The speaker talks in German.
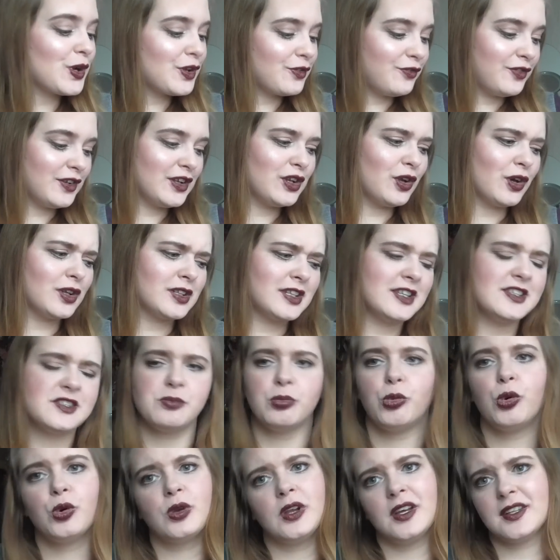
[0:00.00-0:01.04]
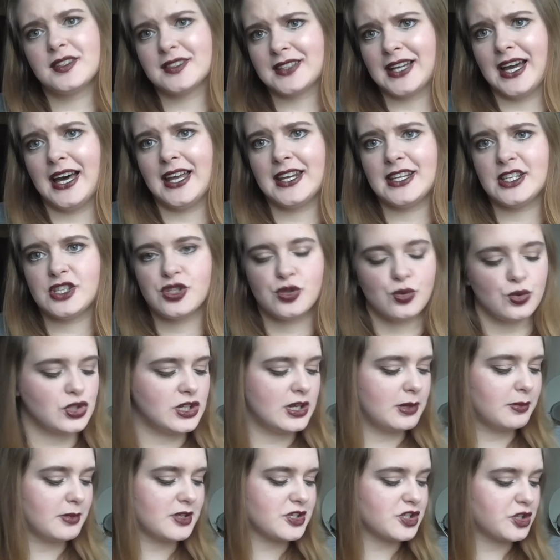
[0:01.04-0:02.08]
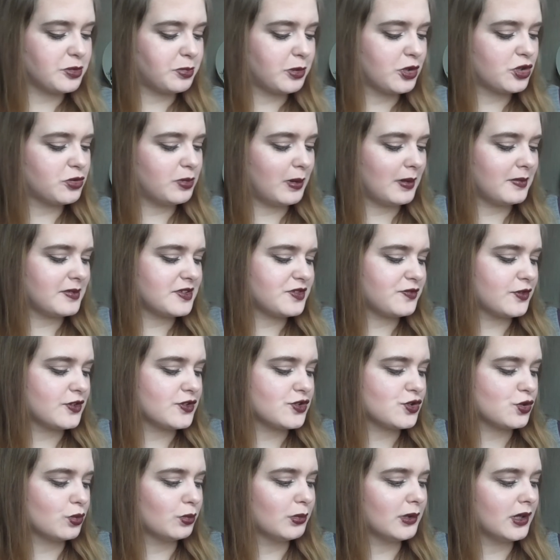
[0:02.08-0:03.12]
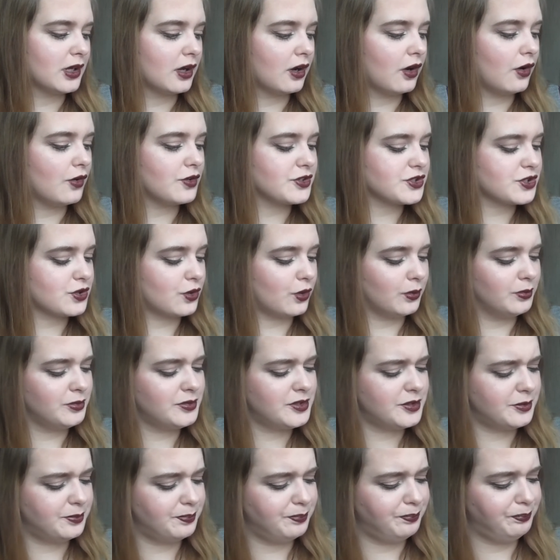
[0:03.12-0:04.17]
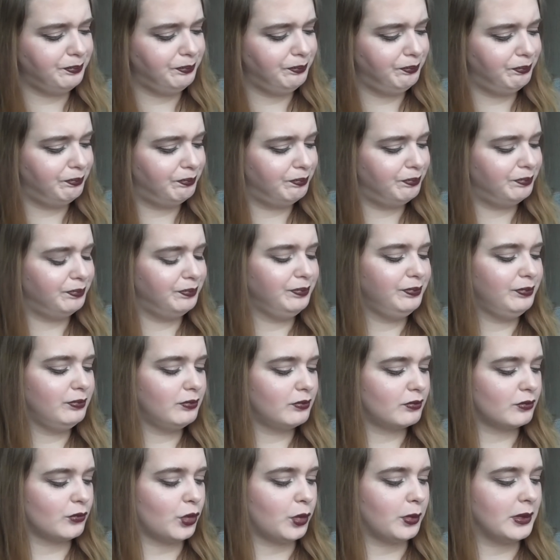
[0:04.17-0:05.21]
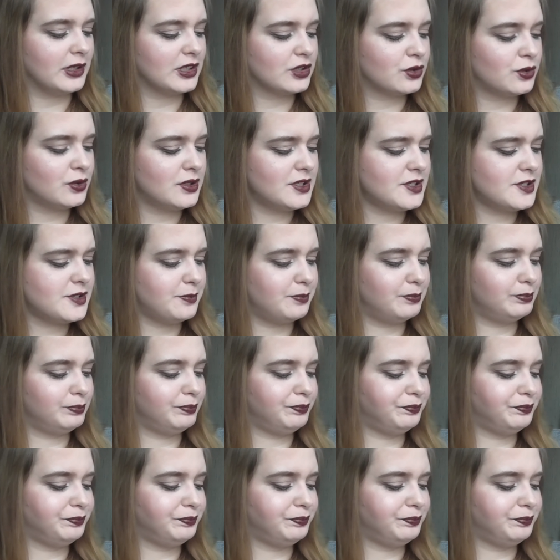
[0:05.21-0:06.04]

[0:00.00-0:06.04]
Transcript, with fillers: Und ich finde auch diesen Monat gar nicht so schlimm. Also ich bin gespannt, was für eine Summe da rauskommt. Einen Moment kurz.